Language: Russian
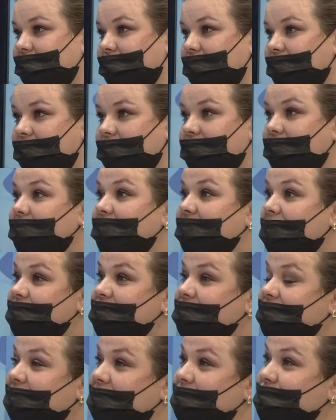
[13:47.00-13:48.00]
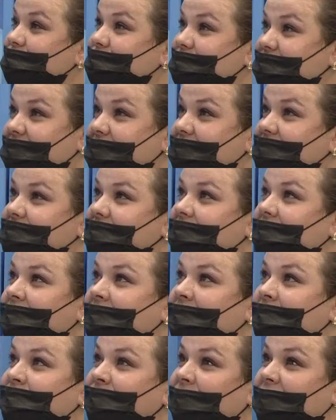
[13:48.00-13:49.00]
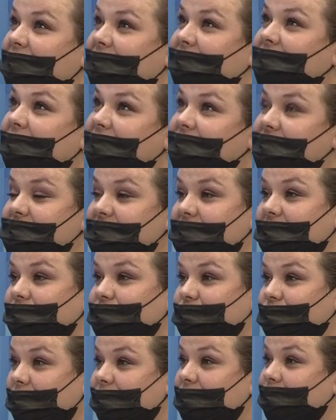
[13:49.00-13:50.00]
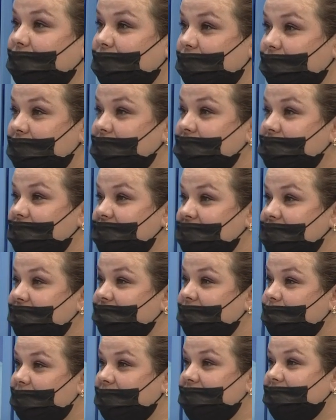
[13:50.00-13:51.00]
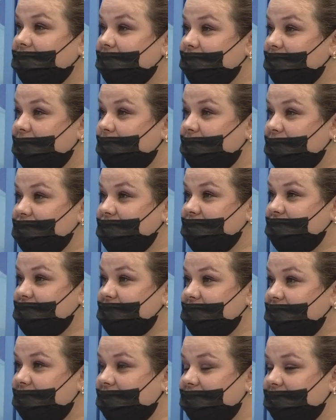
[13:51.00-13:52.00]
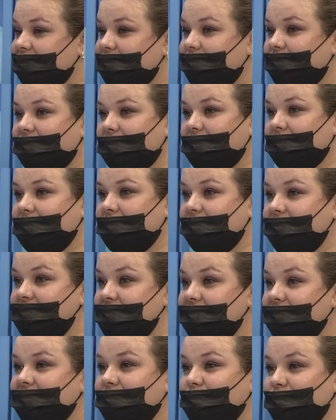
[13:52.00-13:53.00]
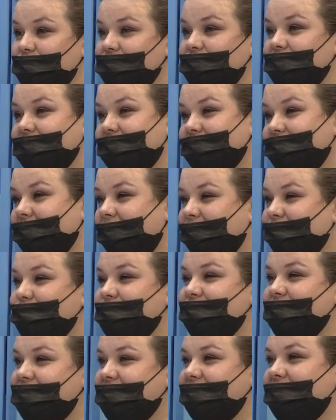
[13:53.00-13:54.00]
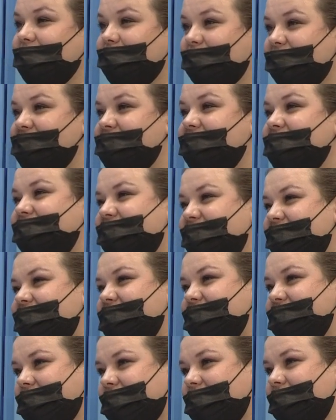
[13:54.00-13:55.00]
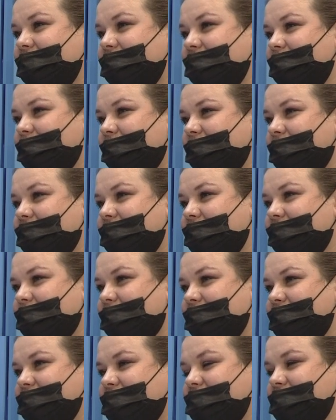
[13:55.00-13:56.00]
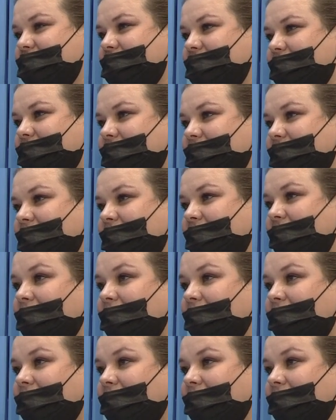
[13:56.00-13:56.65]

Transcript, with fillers: И я считаю еще, знаете, когда они сидят в школе, приходят с невыполненным домашним заданием. Где-то может от учителя и проскочить, если ты не выполнил домашнее задание.